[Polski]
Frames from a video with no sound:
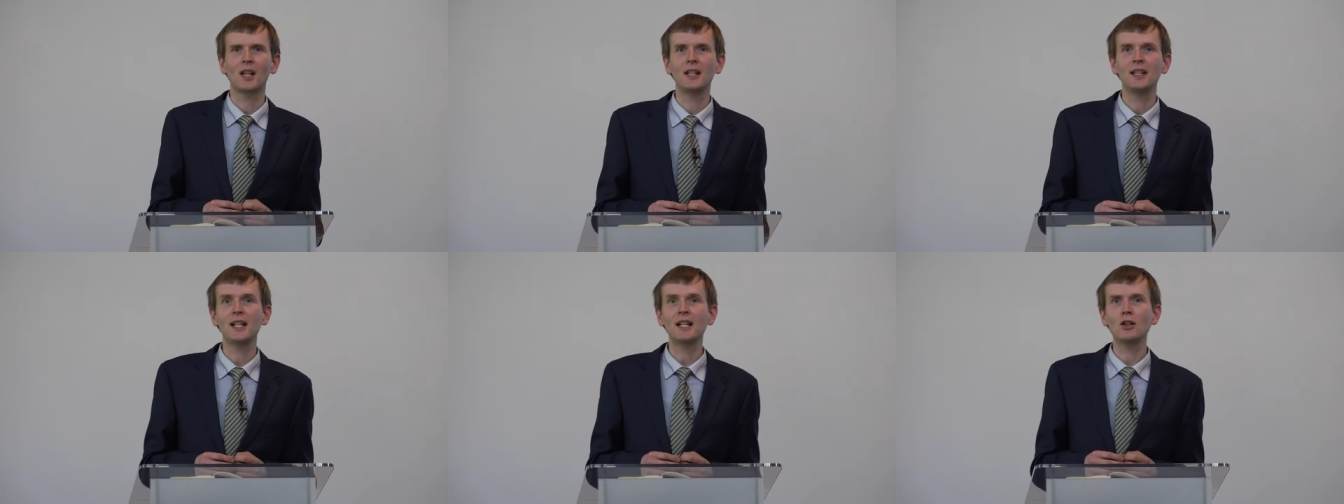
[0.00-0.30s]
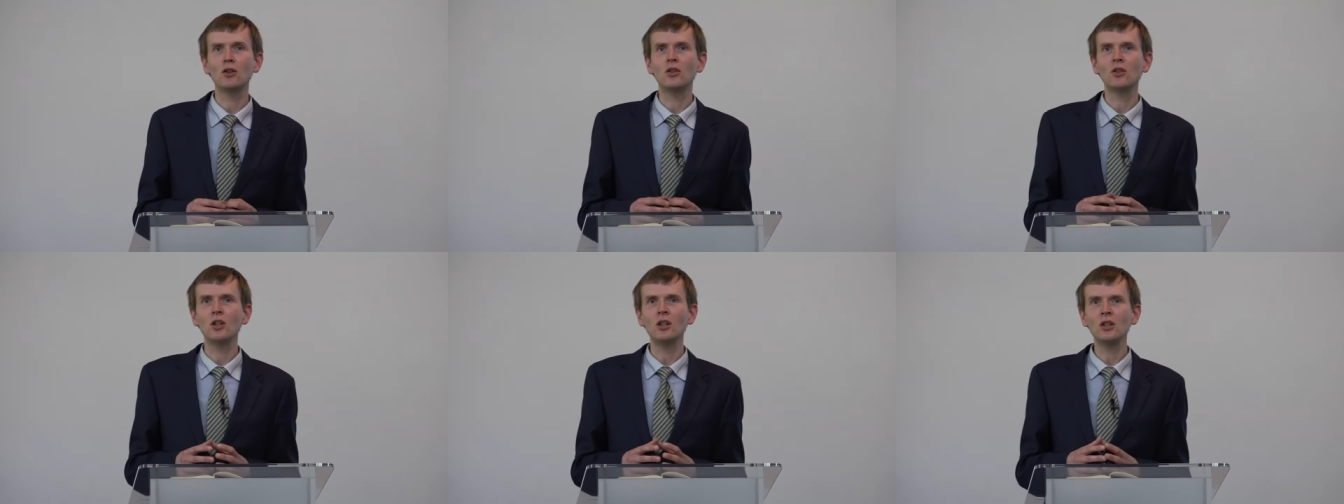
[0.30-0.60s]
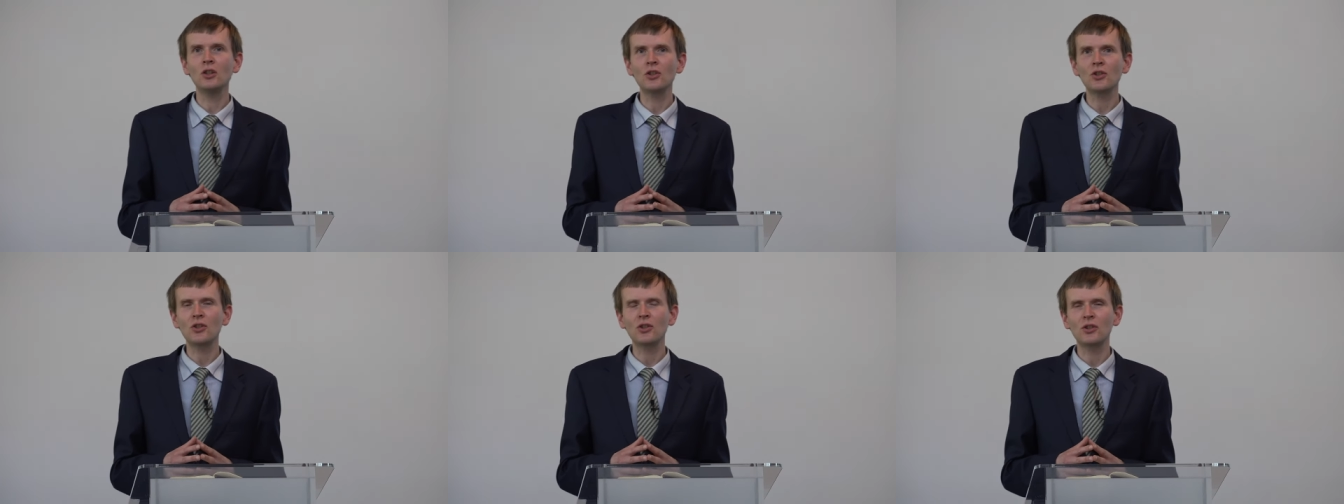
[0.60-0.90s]
jako
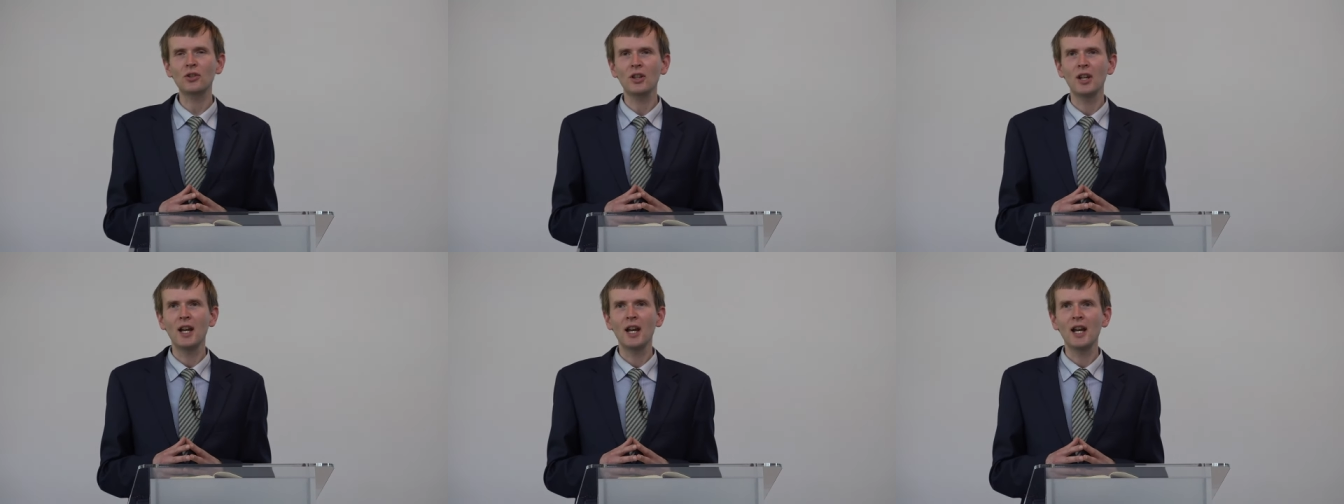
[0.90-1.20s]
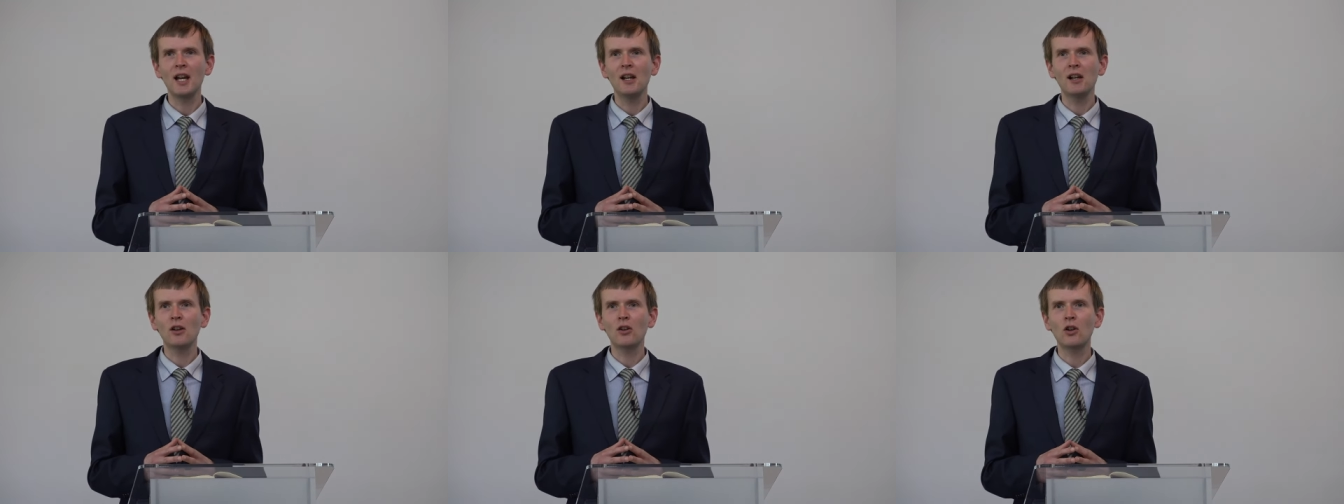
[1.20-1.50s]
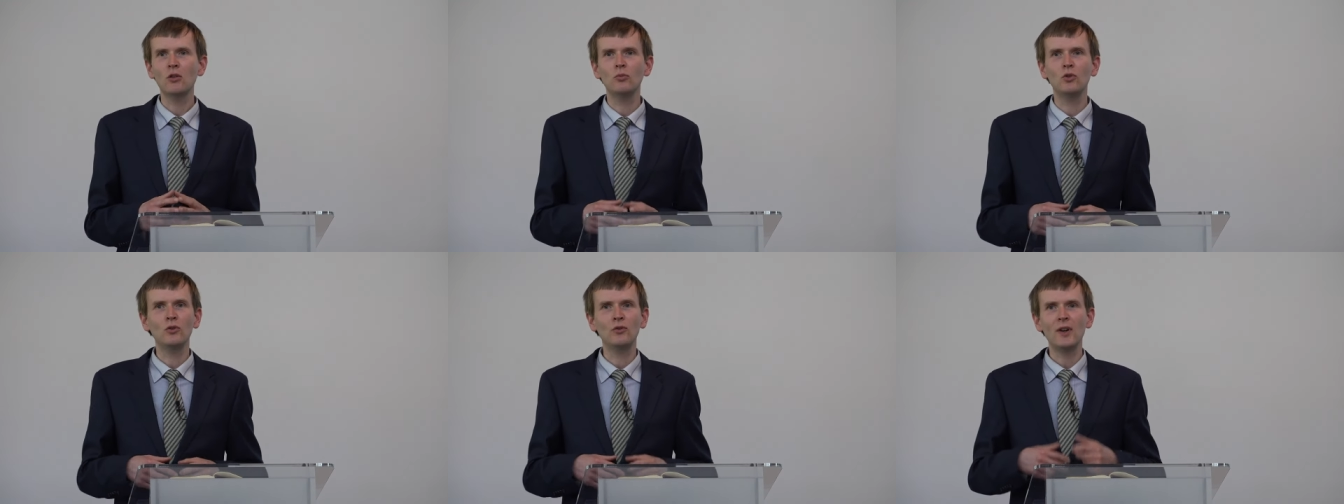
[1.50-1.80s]
kogoś,
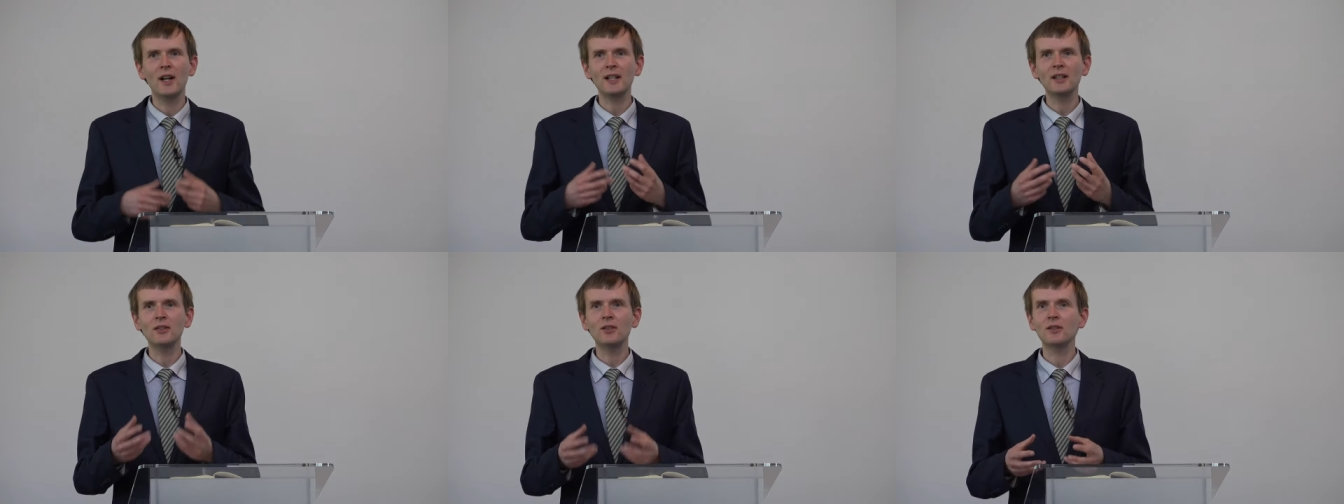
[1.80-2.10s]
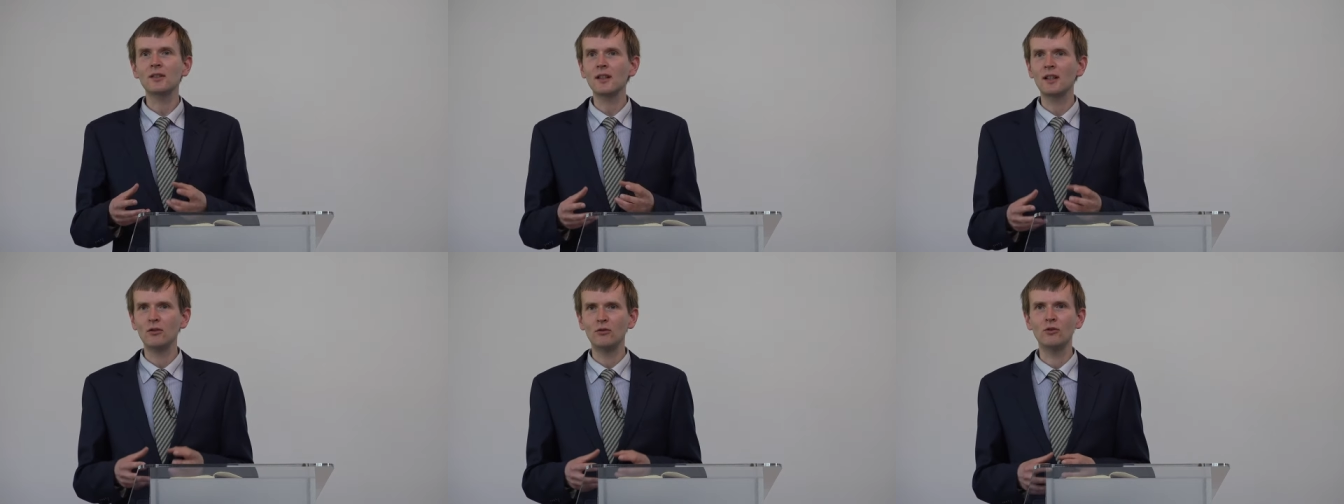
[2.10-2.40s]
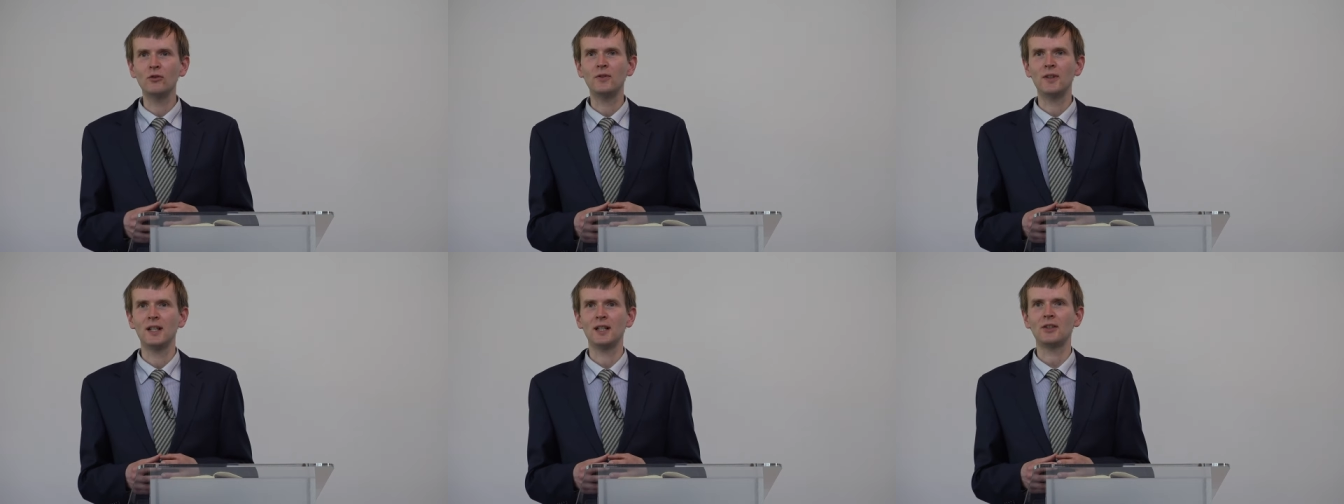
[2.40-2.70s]
komu warto
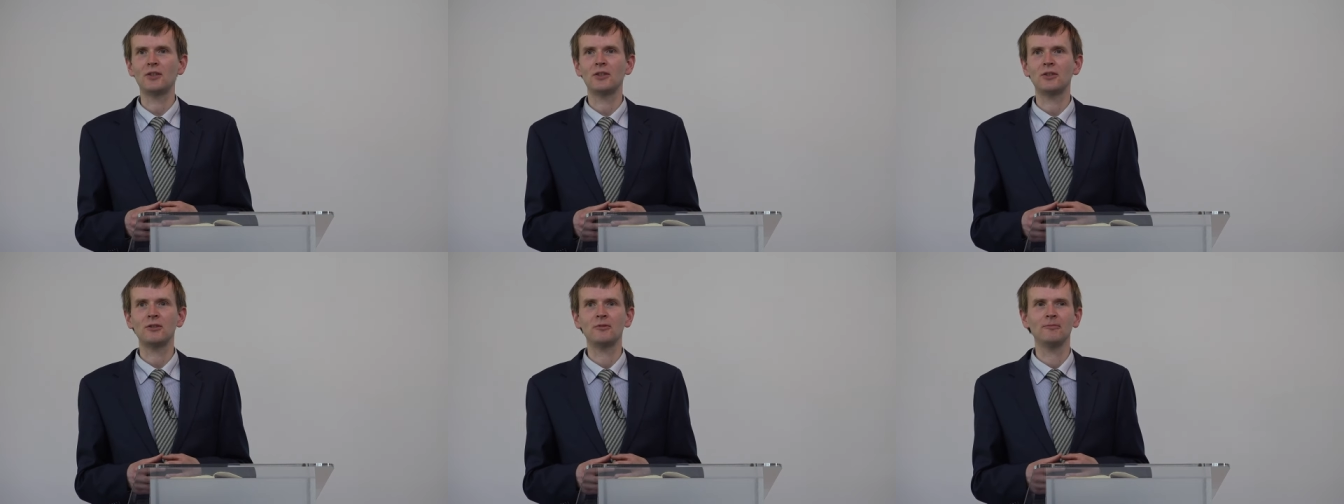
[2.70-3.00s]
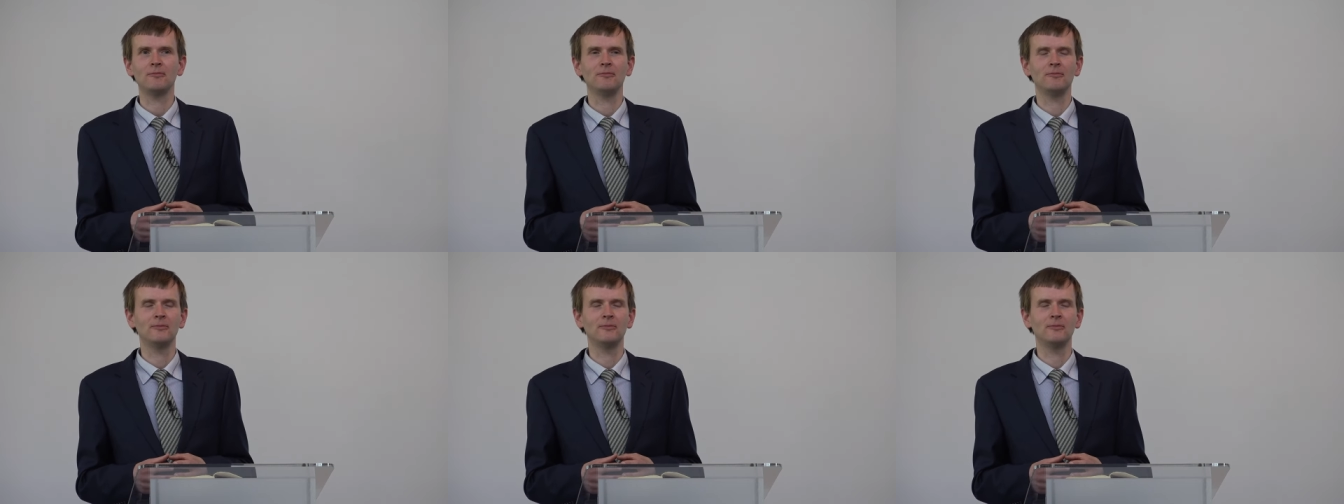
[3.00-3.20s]
zaufać,